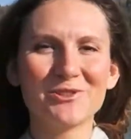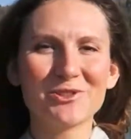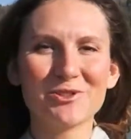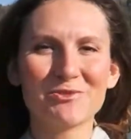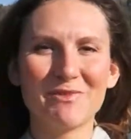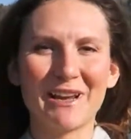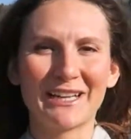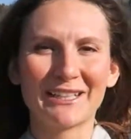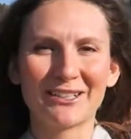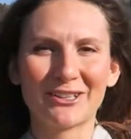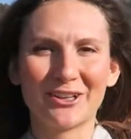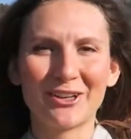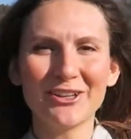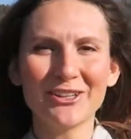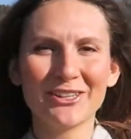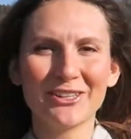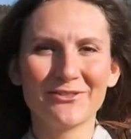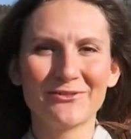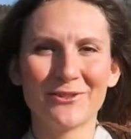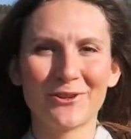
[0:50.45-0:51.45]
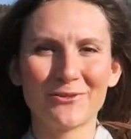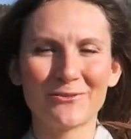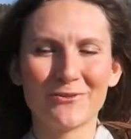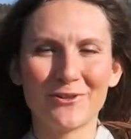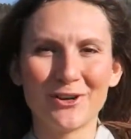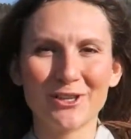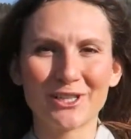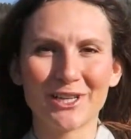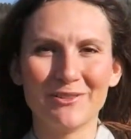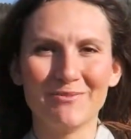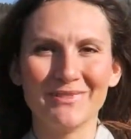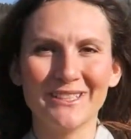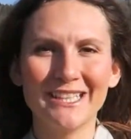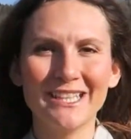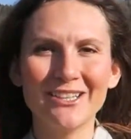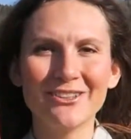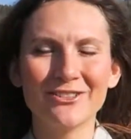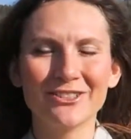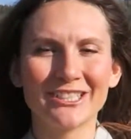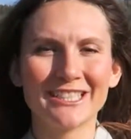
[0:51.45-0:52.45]
so schmeckt Glück von Volker
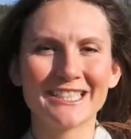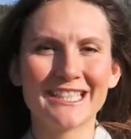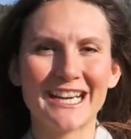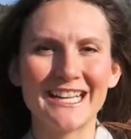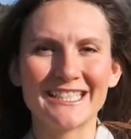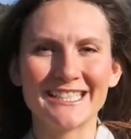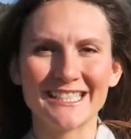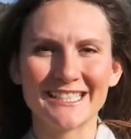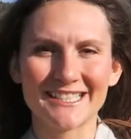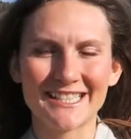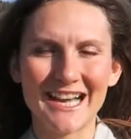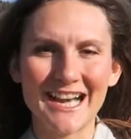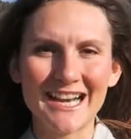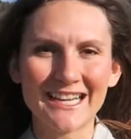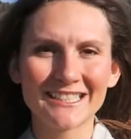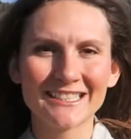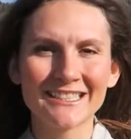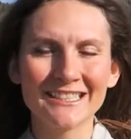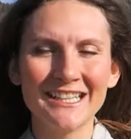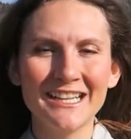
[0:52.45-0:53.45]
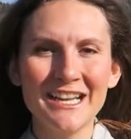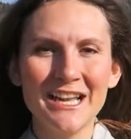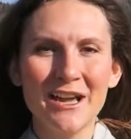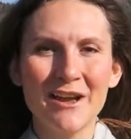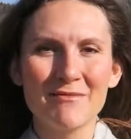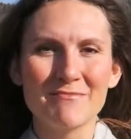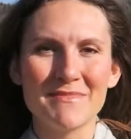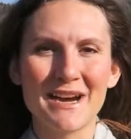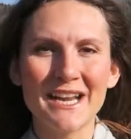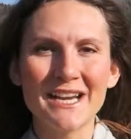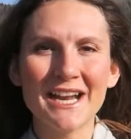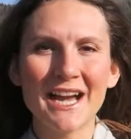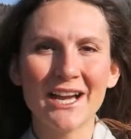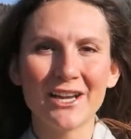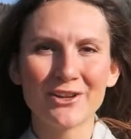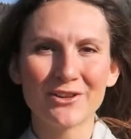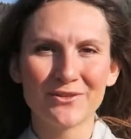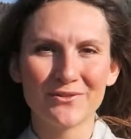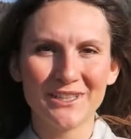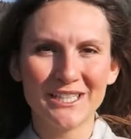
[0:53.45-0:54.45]
Mehl und ich kann dir sagen, meine
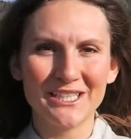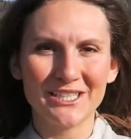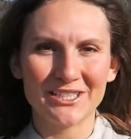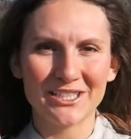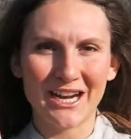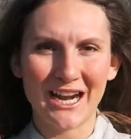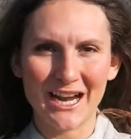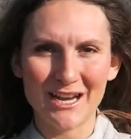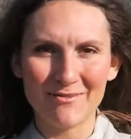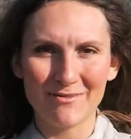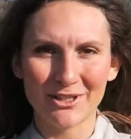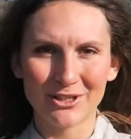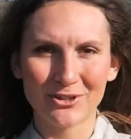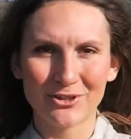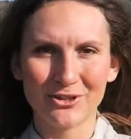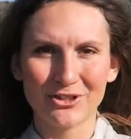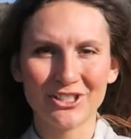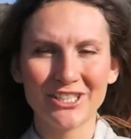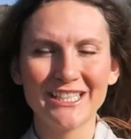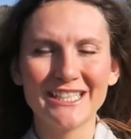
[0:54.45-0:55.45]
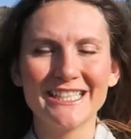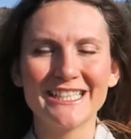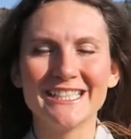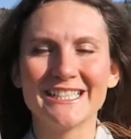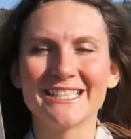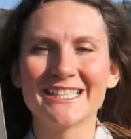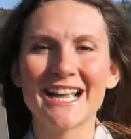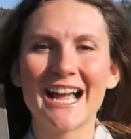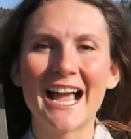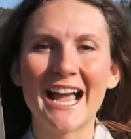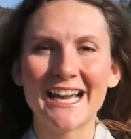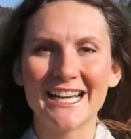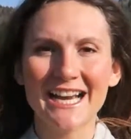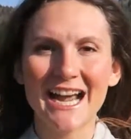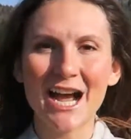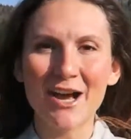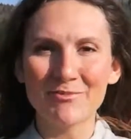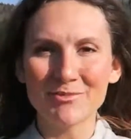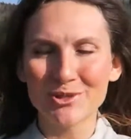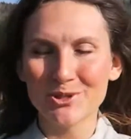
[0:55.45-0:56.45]
ayurvedische Heimatküche ist ein
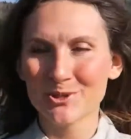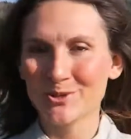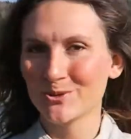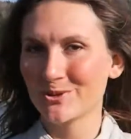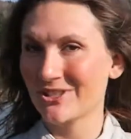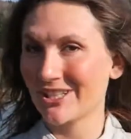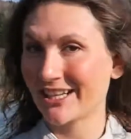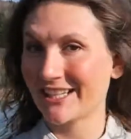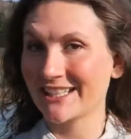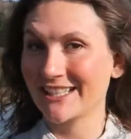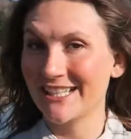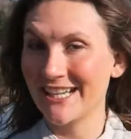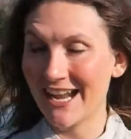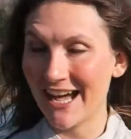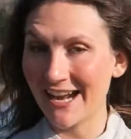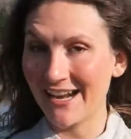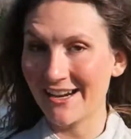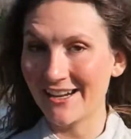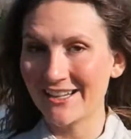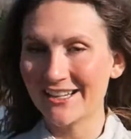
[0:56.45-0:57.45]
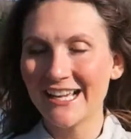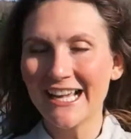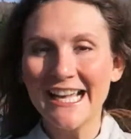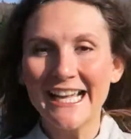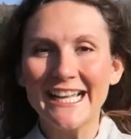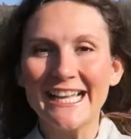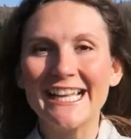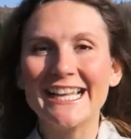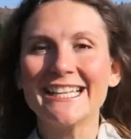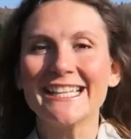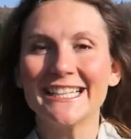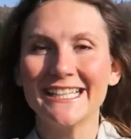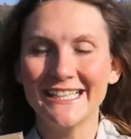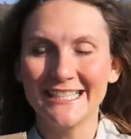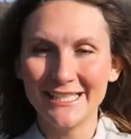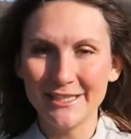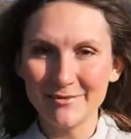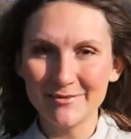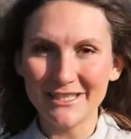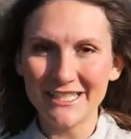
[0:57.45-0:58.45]
absoluter Knaller. Ich
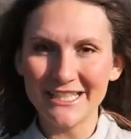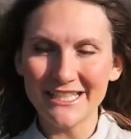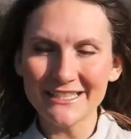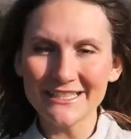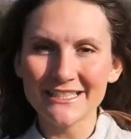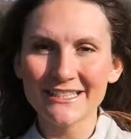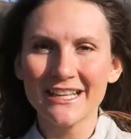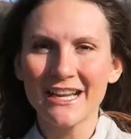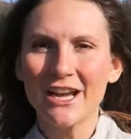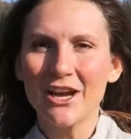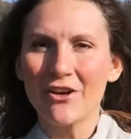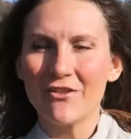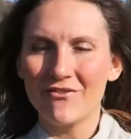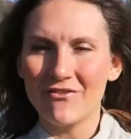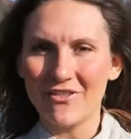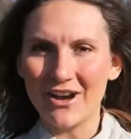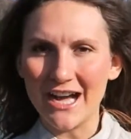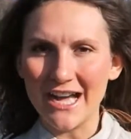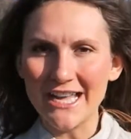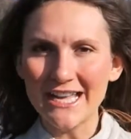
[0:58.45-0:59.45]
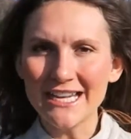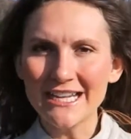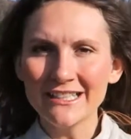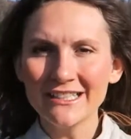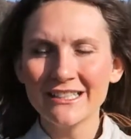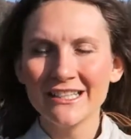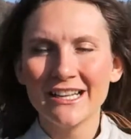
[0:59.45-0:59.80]
liebe das, weil